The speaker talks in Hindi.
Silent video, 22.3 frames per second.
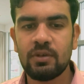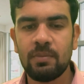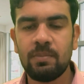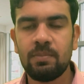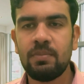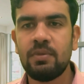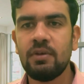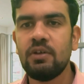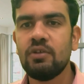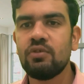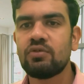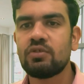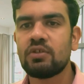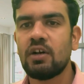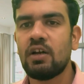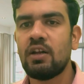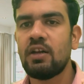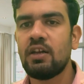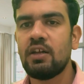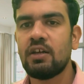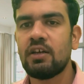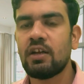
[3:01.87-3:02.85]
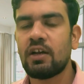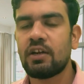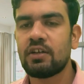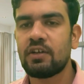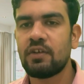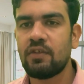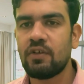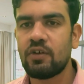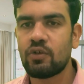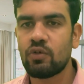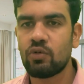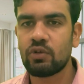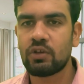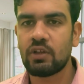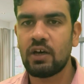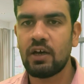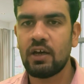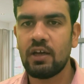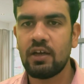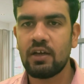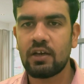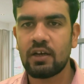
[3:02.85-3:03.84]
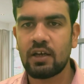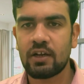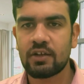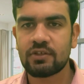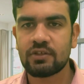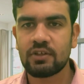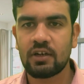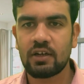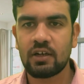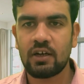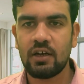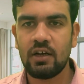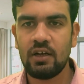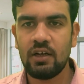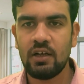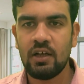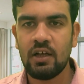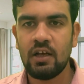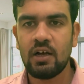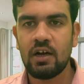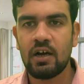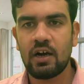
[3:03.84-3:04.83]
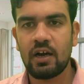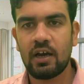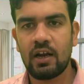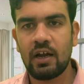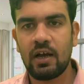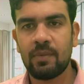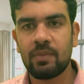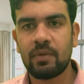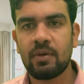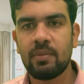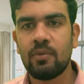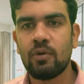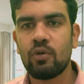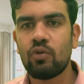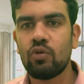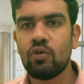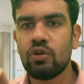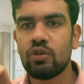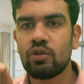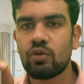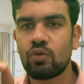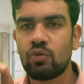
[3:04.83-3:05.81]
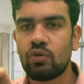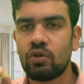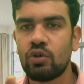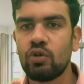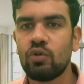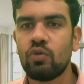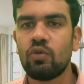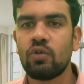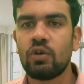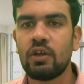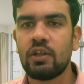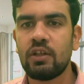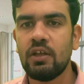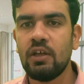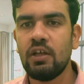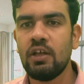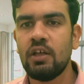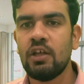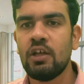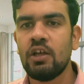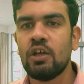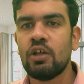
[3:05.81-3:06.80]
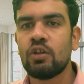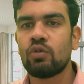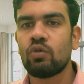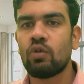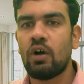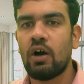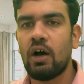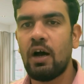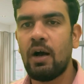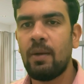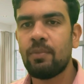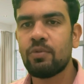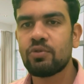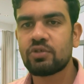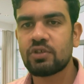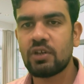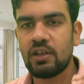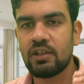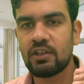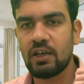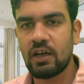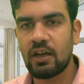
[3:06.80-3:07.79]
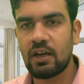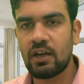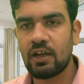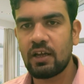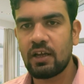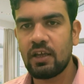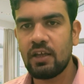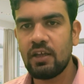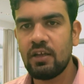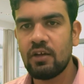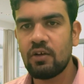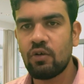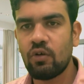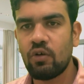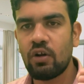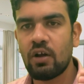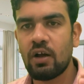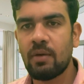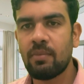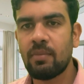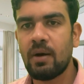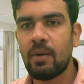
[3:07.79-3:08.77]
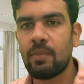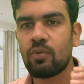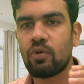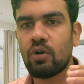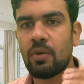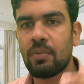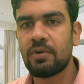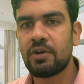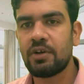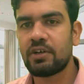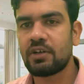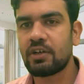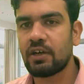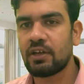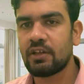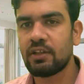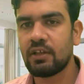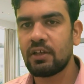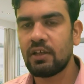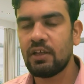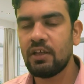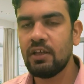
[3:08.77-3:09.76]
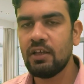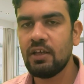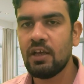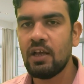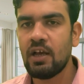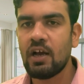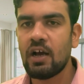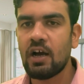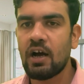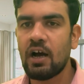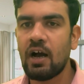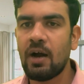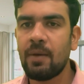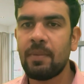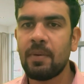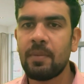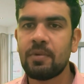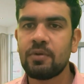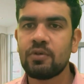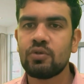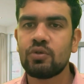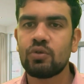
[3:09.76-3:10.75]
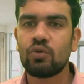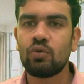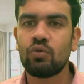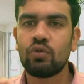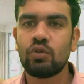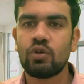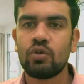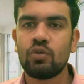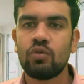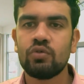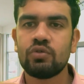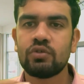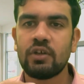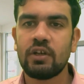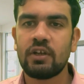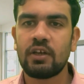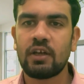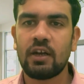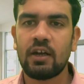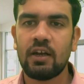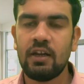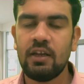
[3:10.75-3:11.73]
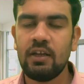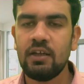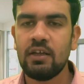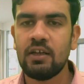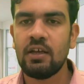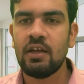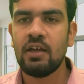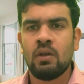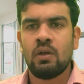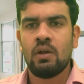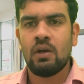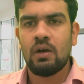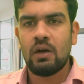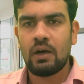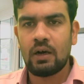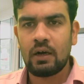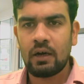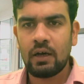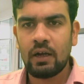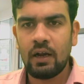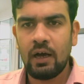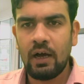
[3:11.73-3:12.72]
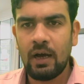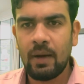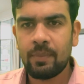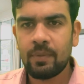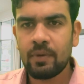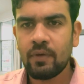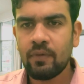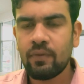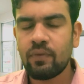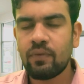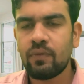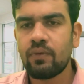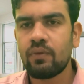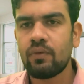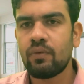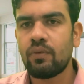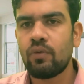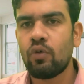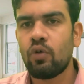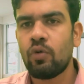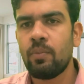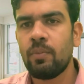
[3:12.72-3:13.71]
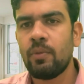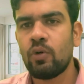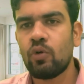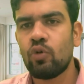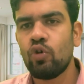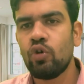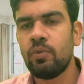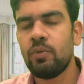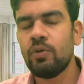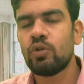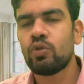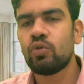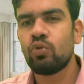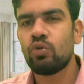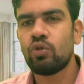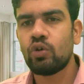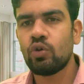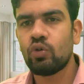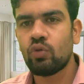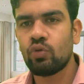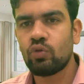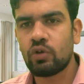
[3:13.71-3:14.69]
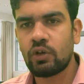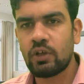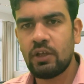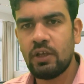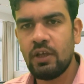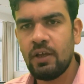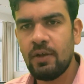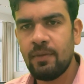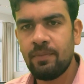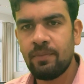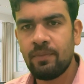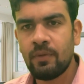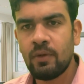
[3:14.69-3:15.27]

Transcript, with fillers: जब भी उसका लिंक एक्टिवेट होता है करेक्शन का अगर आपके में कोई त्रुटि हो गई है तो आप उसका ध्यान रखें और हम आपको अपडेट कर देंगे आप अपनी उस त्रुटि को सही कर लें अगर आपके फॉर्म में कोई भी त्रुटि हो गई है